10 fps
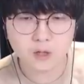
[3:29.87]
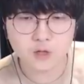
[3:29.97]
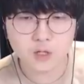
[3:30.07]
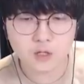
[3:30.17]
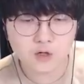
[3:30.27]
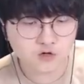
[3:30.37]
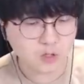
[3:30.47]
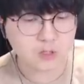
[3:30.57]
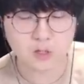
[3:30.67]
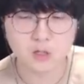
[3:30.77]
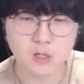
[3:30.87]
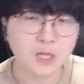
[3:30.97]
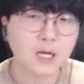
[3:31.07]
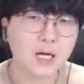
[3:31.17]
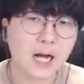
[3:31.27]
귀신들 중에서는
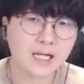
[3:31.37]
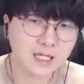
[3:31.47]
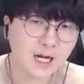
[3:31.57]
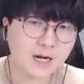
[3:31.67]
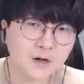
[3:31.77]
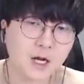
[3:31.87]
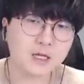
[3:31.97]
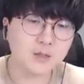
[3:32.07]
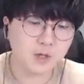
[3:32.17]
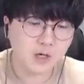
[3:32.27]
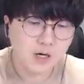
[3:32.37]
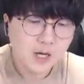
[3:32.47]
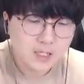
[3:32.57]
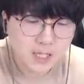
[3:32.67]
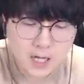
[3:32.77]
가장 강력한 힘을
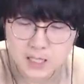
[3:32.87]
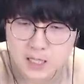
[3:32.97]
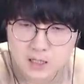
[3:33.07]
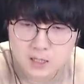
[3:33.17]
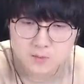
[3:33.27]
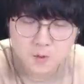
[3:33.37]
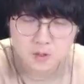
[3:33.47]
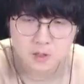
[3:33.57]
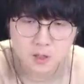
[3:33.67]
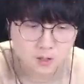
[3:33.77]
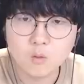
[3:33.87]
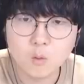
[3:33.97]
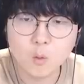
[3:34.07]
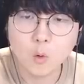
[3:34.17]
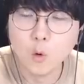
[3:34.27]
자랑하지 않을까 싶거든요
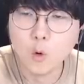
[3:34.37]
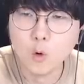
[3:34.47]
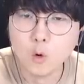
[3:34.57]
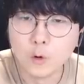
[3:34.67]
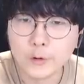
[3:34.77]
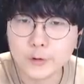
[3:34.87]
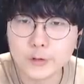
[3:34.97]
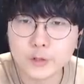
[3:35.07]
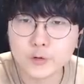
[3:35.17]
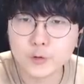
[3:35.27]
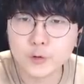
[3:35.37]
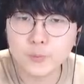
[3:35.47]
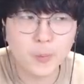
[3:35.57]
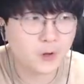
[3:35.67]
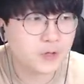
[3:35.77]
오 이런 식으로
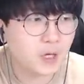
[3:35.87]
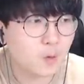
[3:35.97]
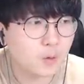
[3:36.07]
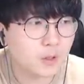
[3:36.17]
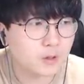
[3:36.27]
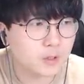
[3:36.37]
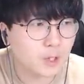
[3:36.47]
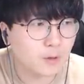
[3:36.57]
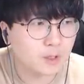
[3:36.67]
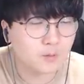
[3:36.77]
번개 공격을 사용하는